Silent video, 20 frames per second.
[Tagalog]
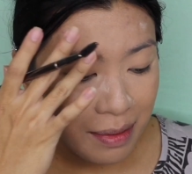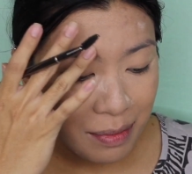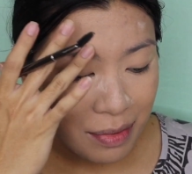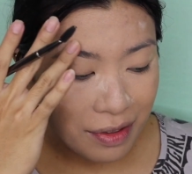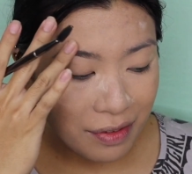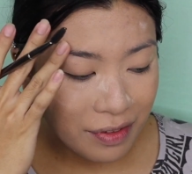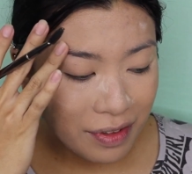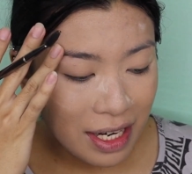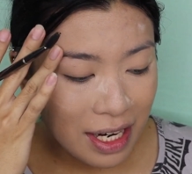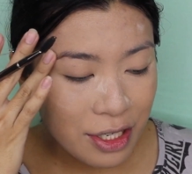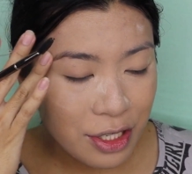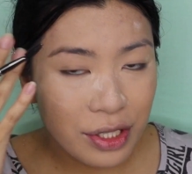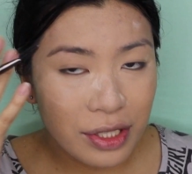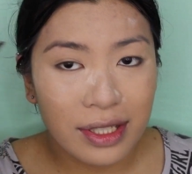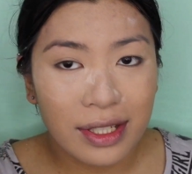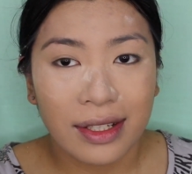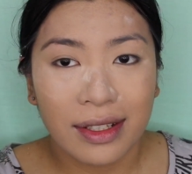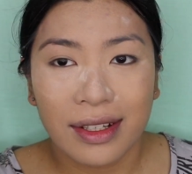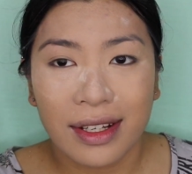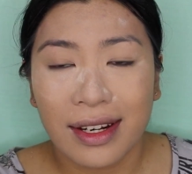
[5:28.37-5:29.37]
Pero if granjo
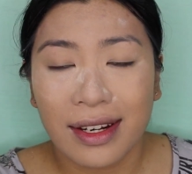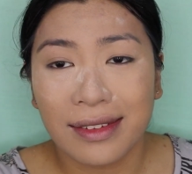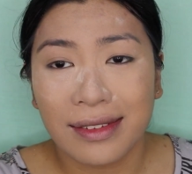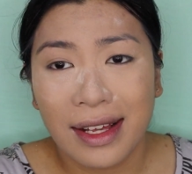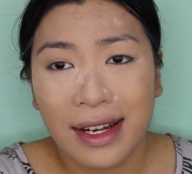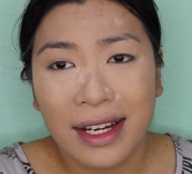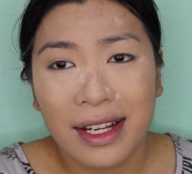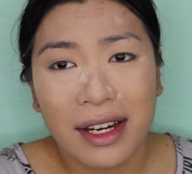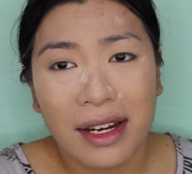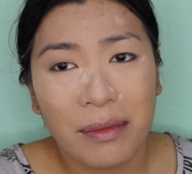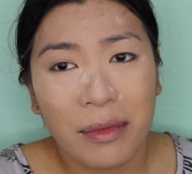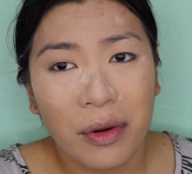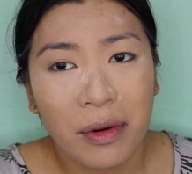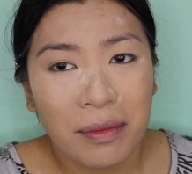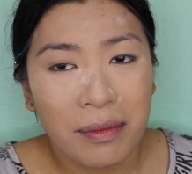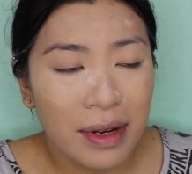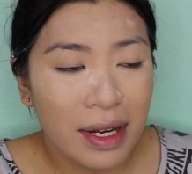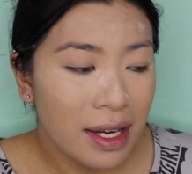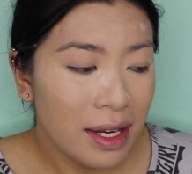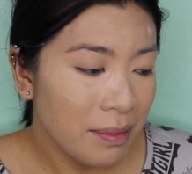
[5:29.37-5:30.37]
ka ka ng dali ra
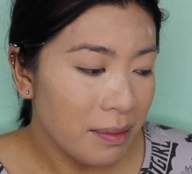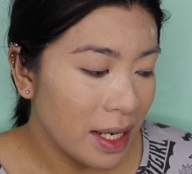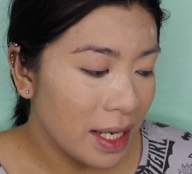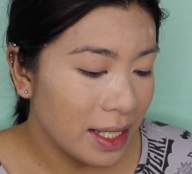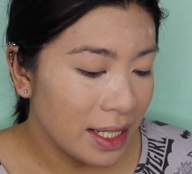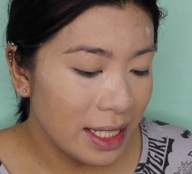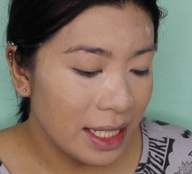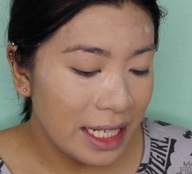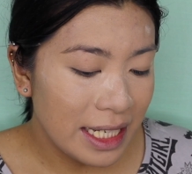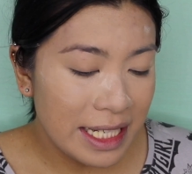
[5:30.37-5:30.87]
mahuman man,